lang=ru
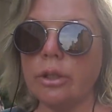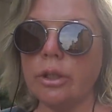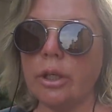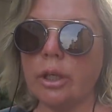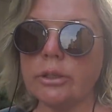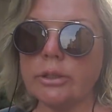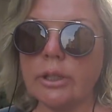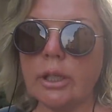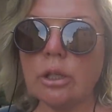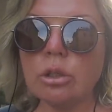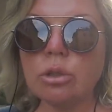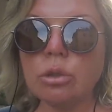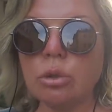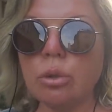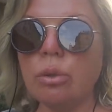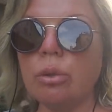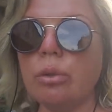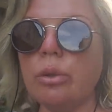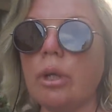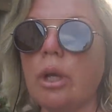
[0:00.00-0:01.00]
Я сказала,
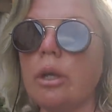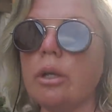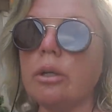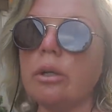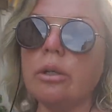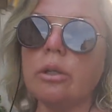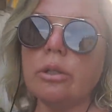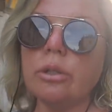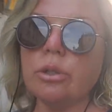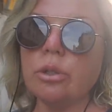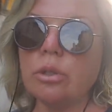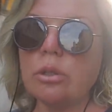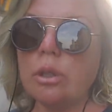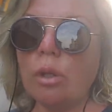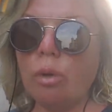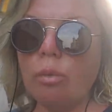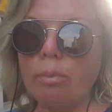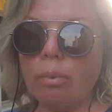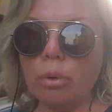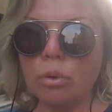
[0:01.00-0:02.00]
что я еще,
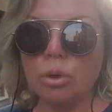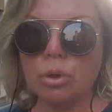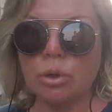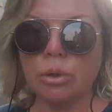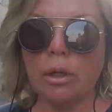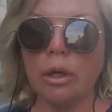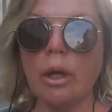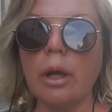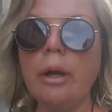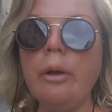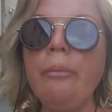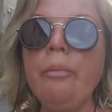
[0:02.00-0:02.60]
слава богу, что я